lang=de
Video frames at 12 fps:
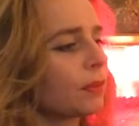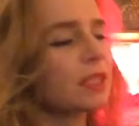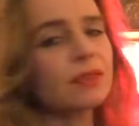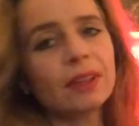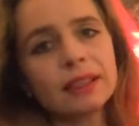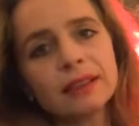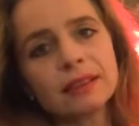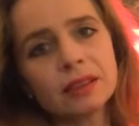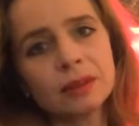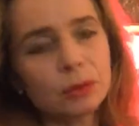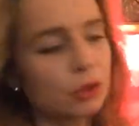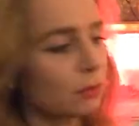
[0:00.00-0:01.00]
Das
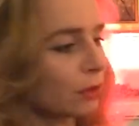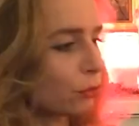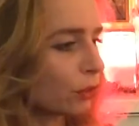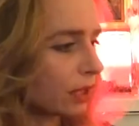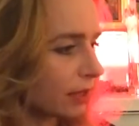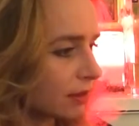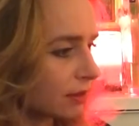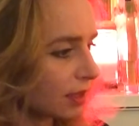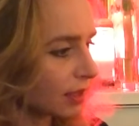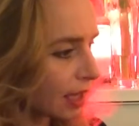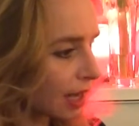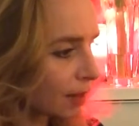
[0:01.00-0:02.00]
Wichtigste muss man wohl in
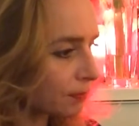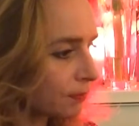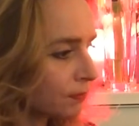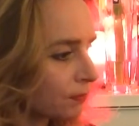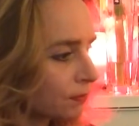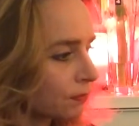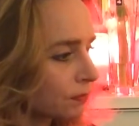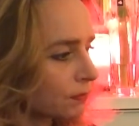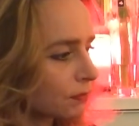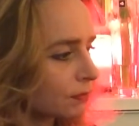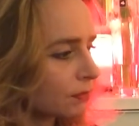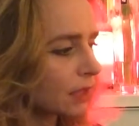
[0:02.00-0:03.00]
sich haben,
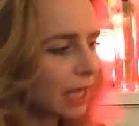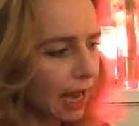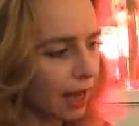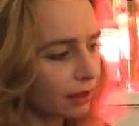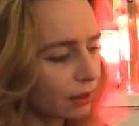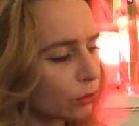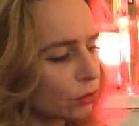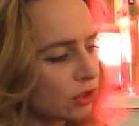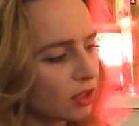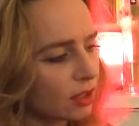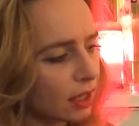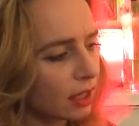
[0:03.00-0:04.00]
die
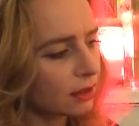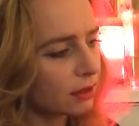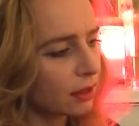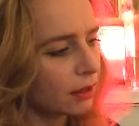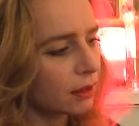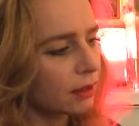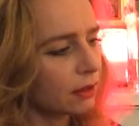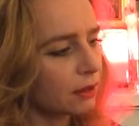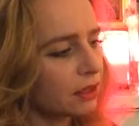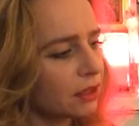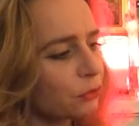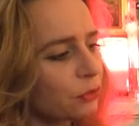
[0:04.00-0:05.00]
Arglosigkeit,
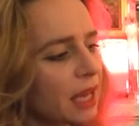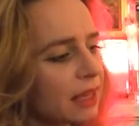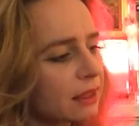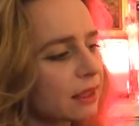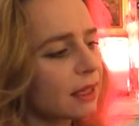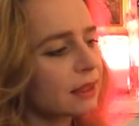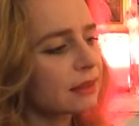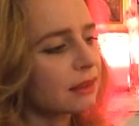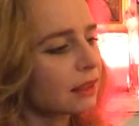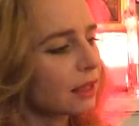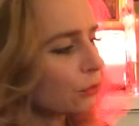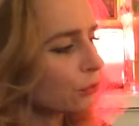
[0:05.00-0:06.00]
die Fähigkeit,
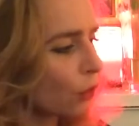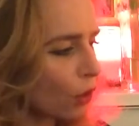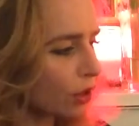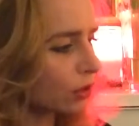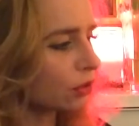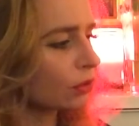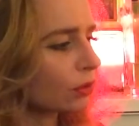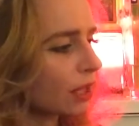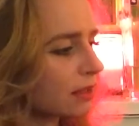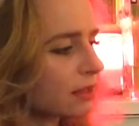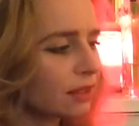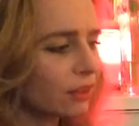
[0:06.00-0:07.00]
sich erfreuen zu
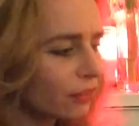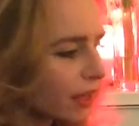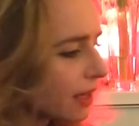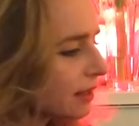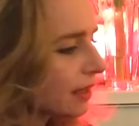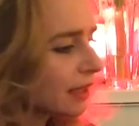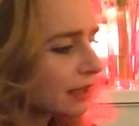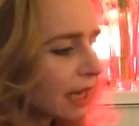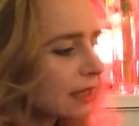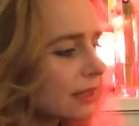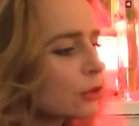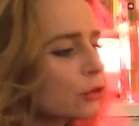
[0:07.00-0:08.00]
lassen, die Fähigkeit,
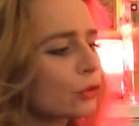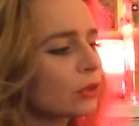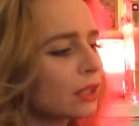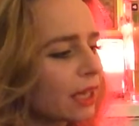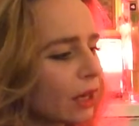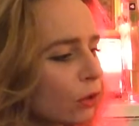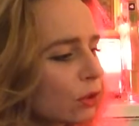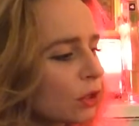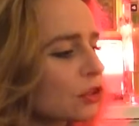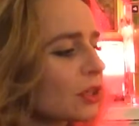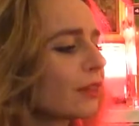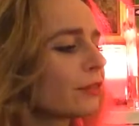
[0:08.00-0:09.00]
all die schönen
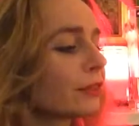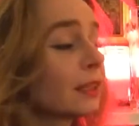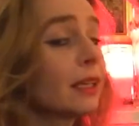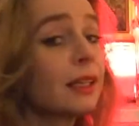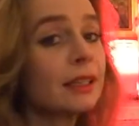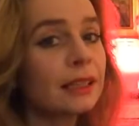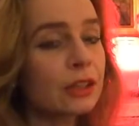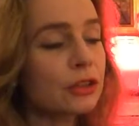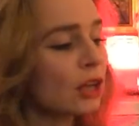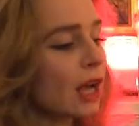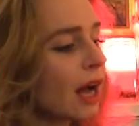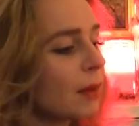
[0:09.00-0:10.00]
Errungenschaften der
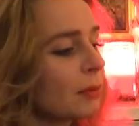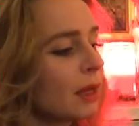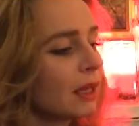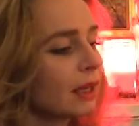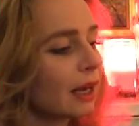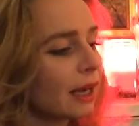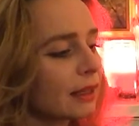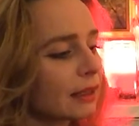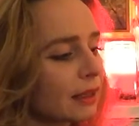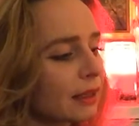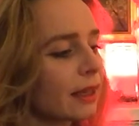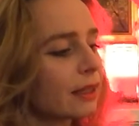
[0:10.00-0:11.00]
Scham,
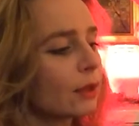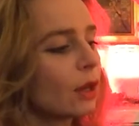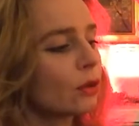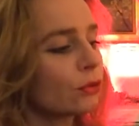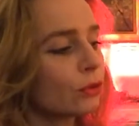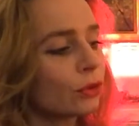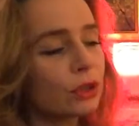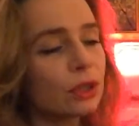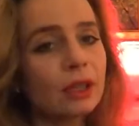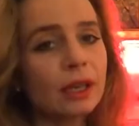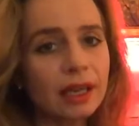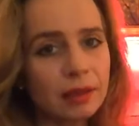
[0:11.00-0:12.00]
Eitelkeit,
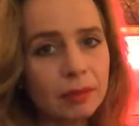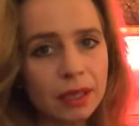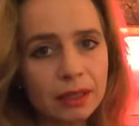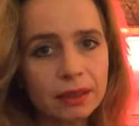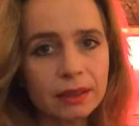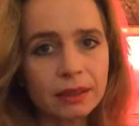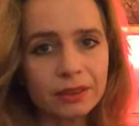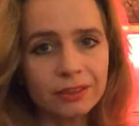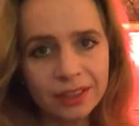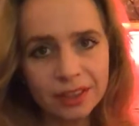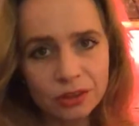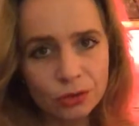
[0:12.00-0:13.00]
Würde einmal in den
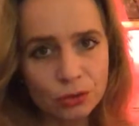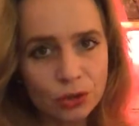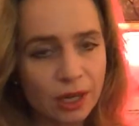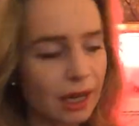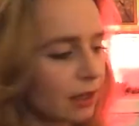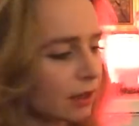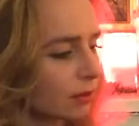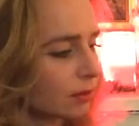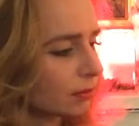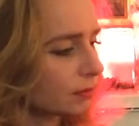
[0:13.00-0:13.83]
Wind zu schlagen.